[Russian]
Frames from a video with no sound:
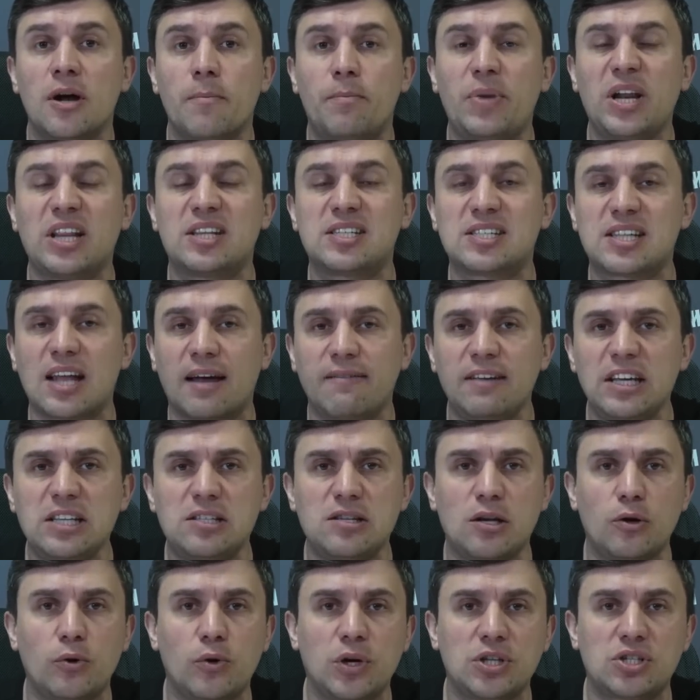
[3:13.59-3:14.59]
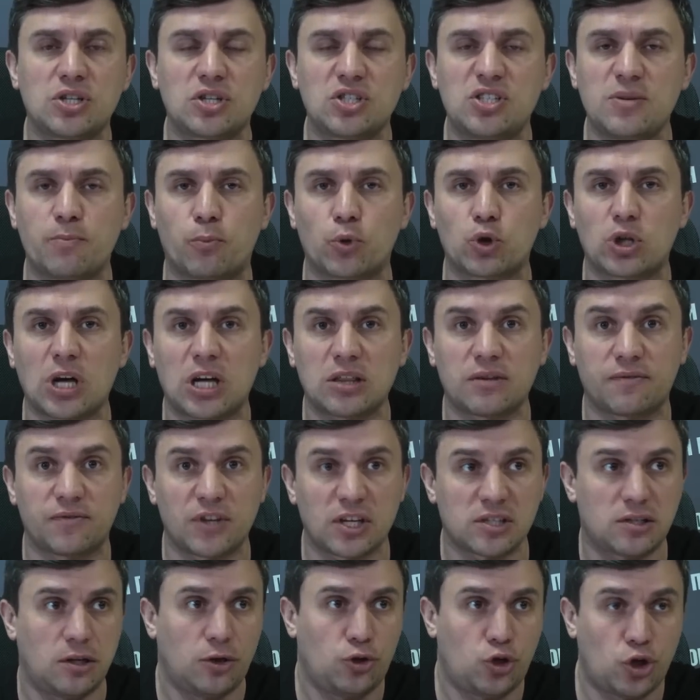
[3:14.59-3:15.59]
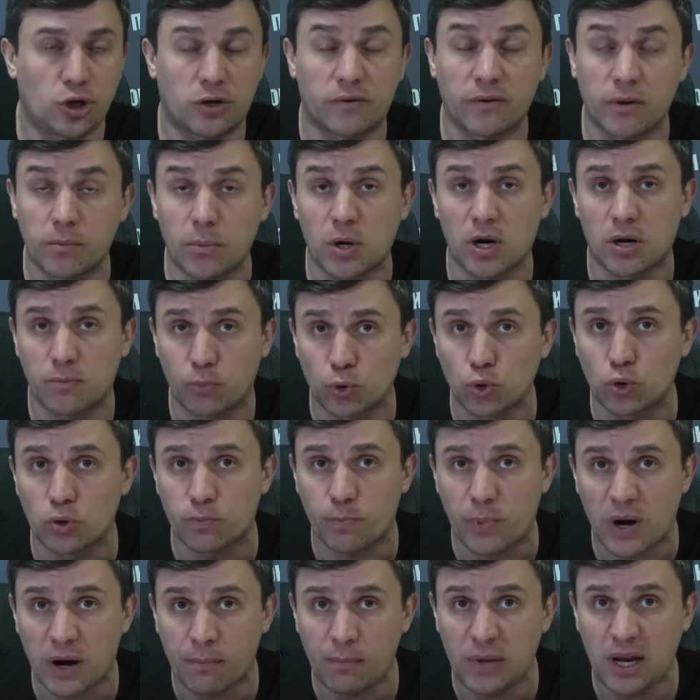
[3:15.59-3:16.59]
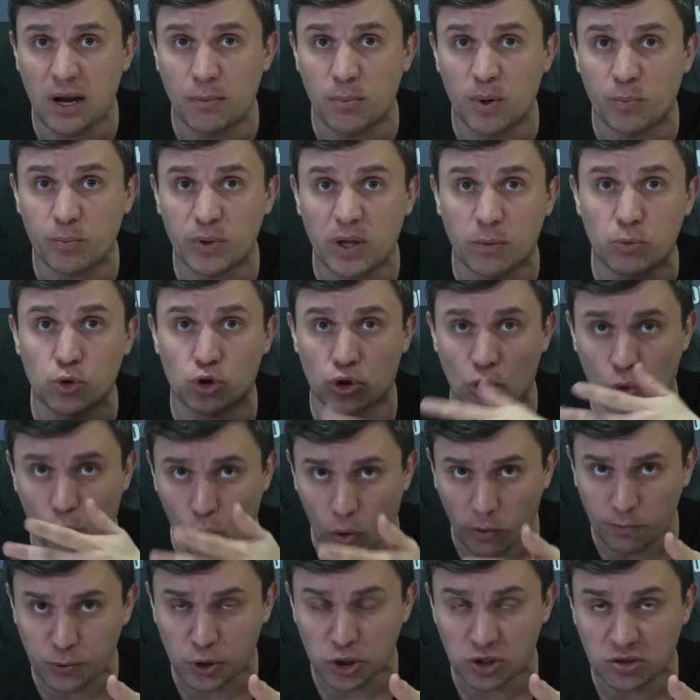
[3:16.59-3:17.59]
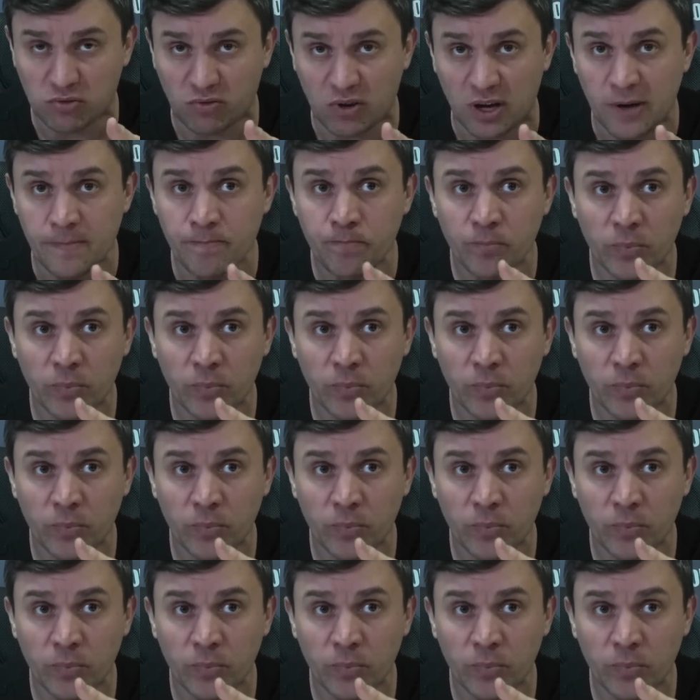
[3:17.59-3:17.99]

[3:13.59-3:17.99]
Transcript: представителей, у этих депутатов на следующих выборах будут проблемы, потому что общество,